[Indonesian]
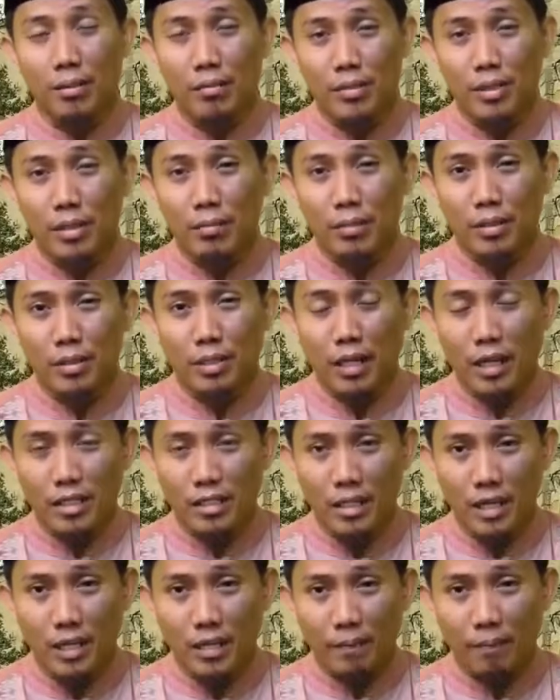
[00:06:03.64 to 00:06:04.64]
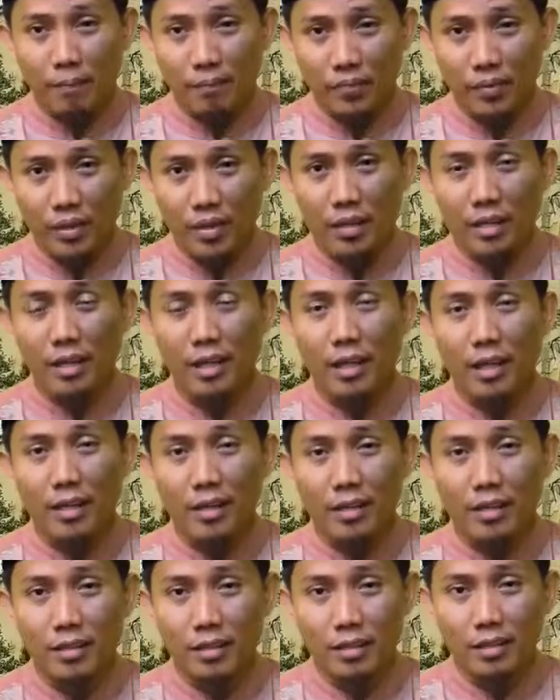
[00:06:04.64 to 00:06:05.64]
bisa menjelaskan
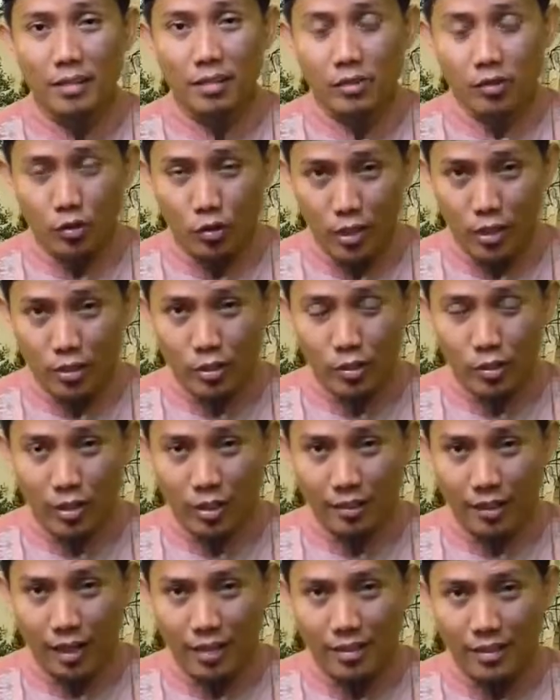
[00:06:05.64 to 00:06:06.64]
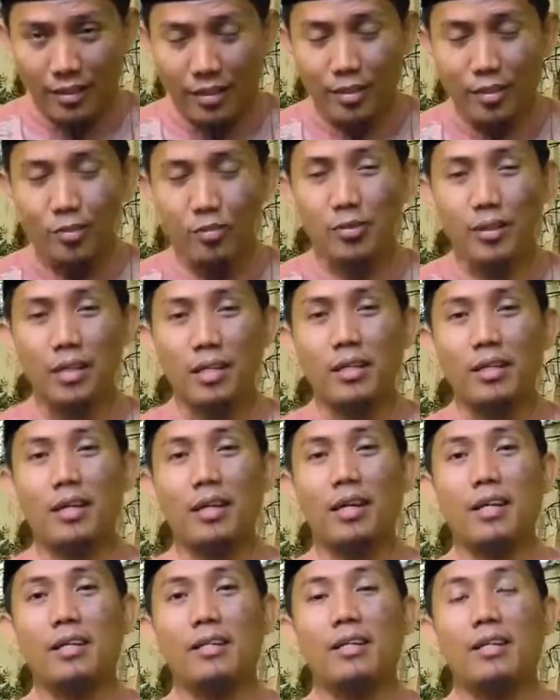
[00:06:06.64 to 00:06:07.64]
dengan coret-coretan tentunya
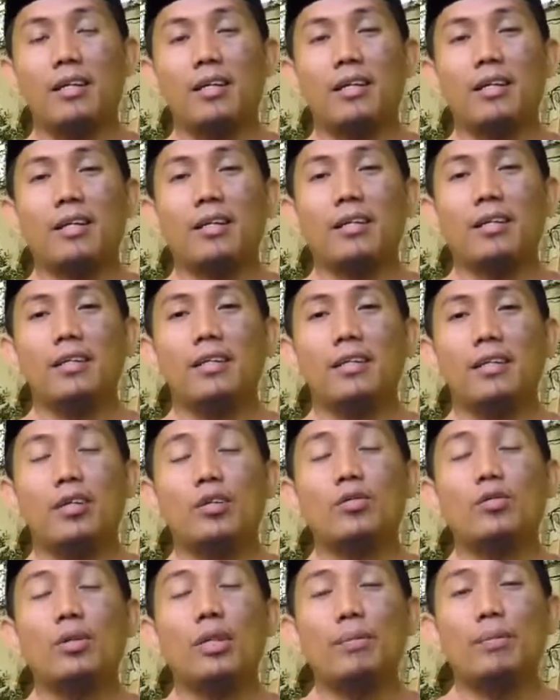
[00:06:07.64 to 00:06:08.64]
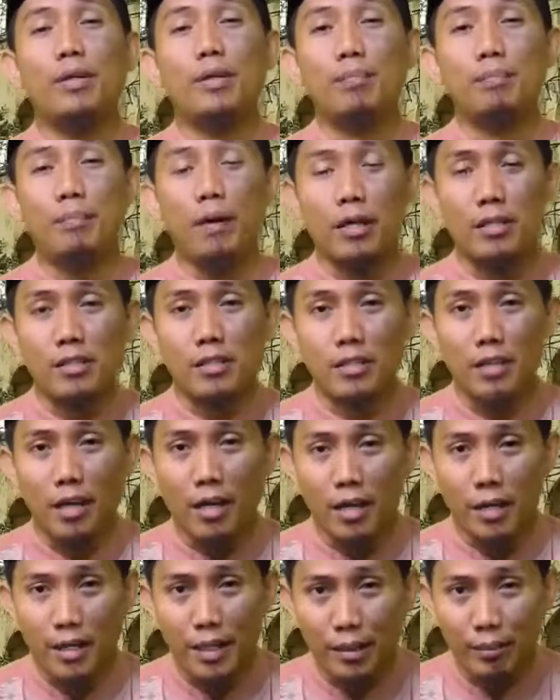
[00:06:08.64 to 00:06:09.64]
dan e, itu lebih pas
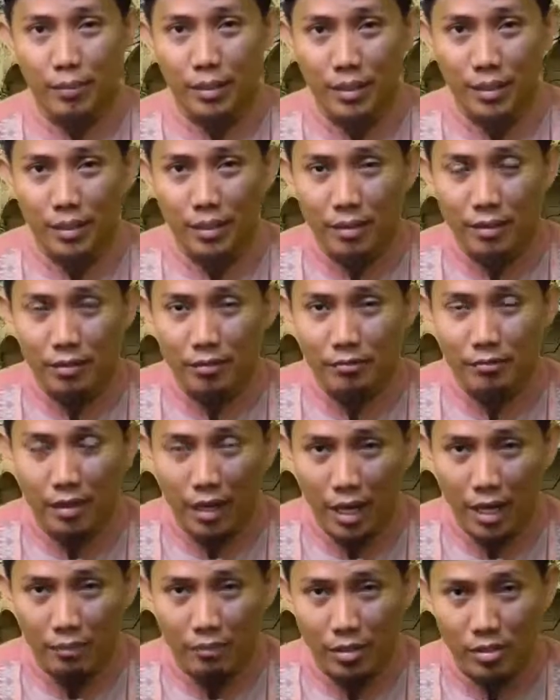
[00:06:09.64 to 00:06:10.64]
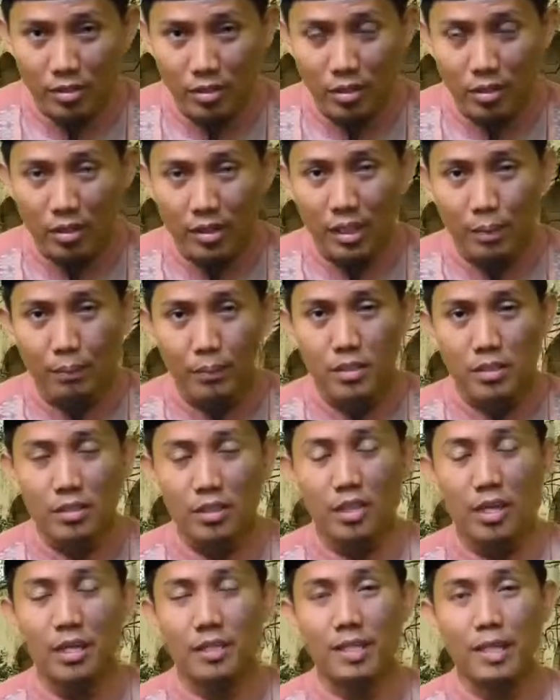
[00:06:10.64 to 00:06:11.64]
dan lebih faham insya Allah. Tapi
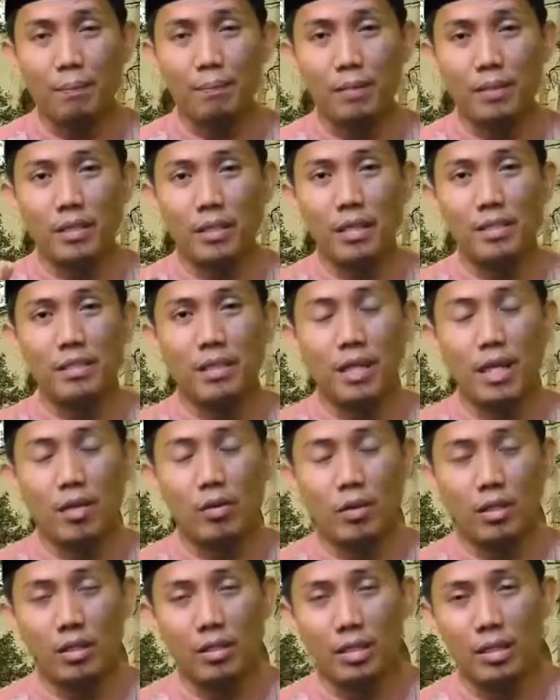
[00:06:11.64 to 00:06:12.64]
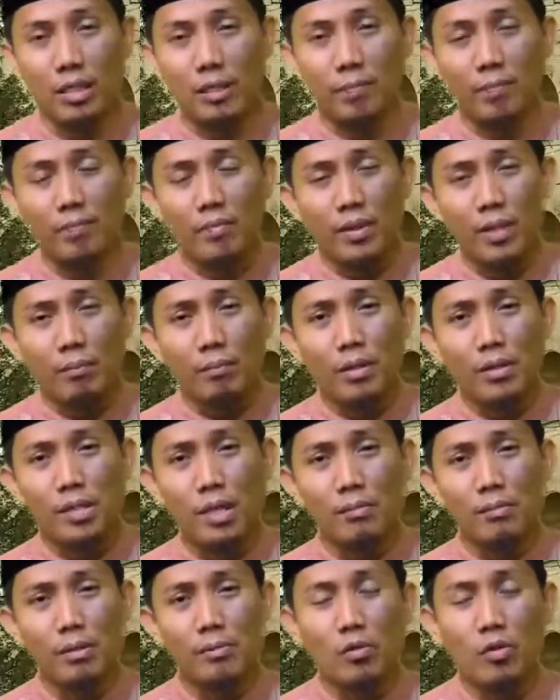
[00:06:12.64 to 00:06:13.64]
setidaknya penjelasan awal ini
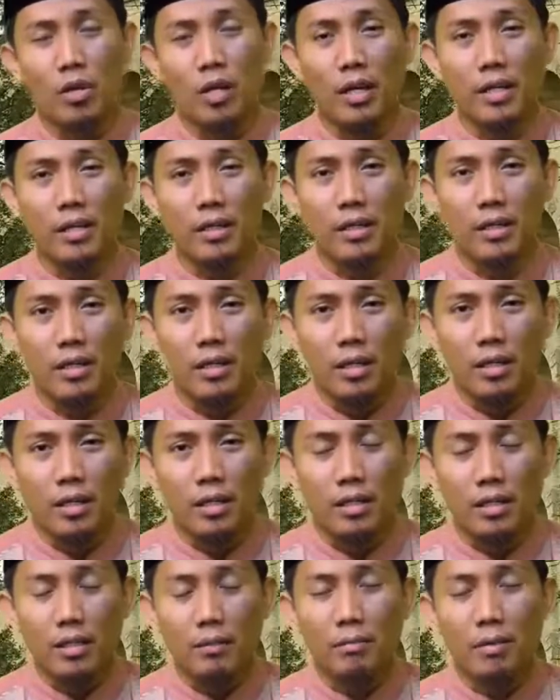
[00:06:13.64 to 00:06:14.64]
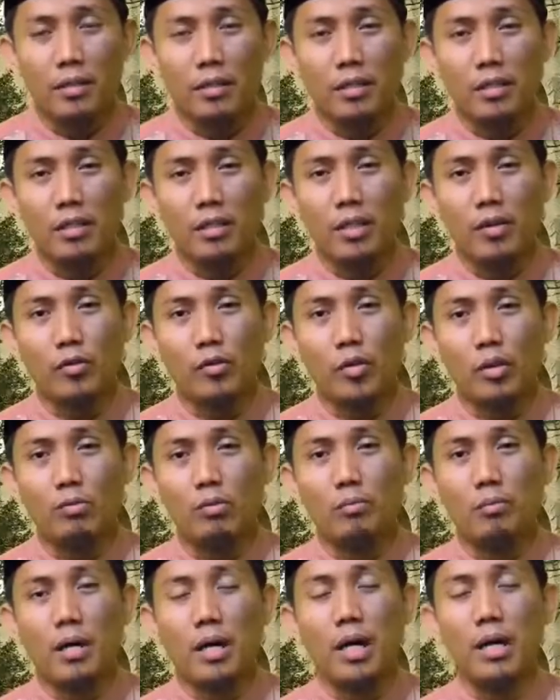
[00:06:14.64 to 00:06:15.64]
bisa memulai e, bagi kita untuk
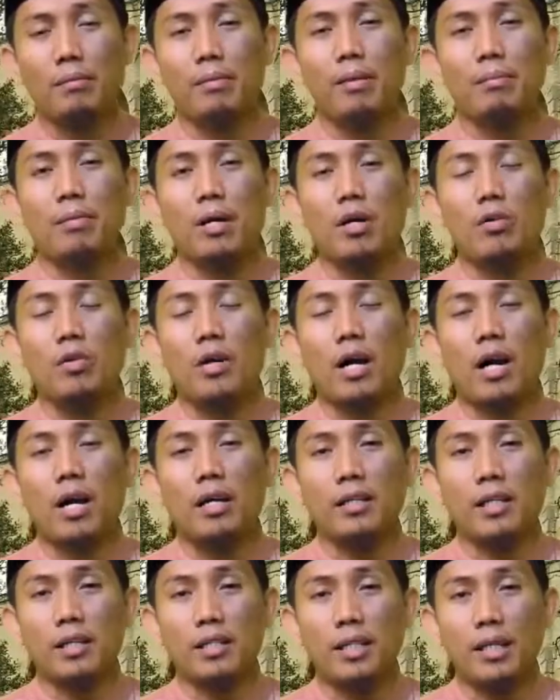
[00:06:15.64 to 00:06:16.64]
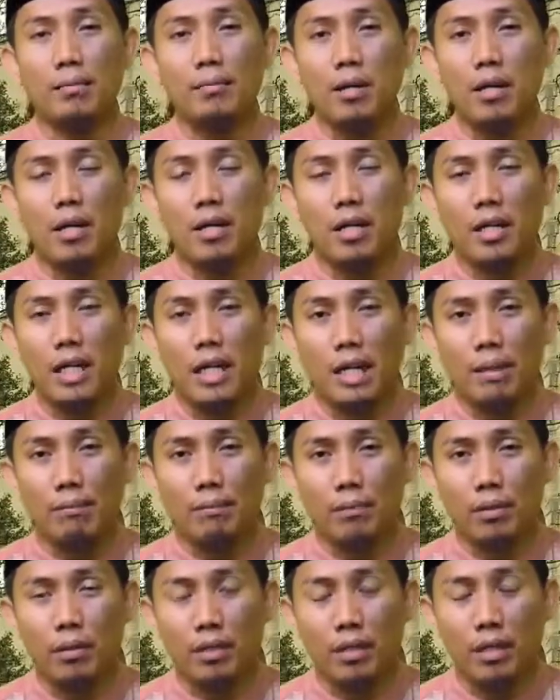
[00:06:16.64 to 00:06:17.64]
memahami bahwa anak yang berada
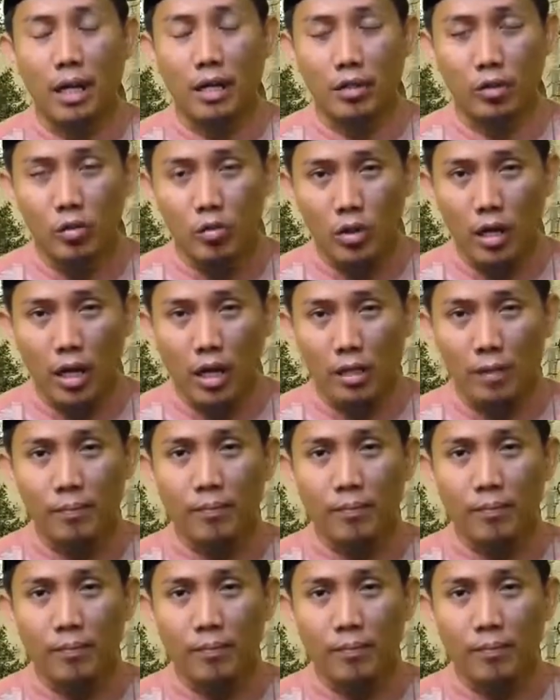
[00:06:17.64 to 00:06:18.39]
dalam kandungan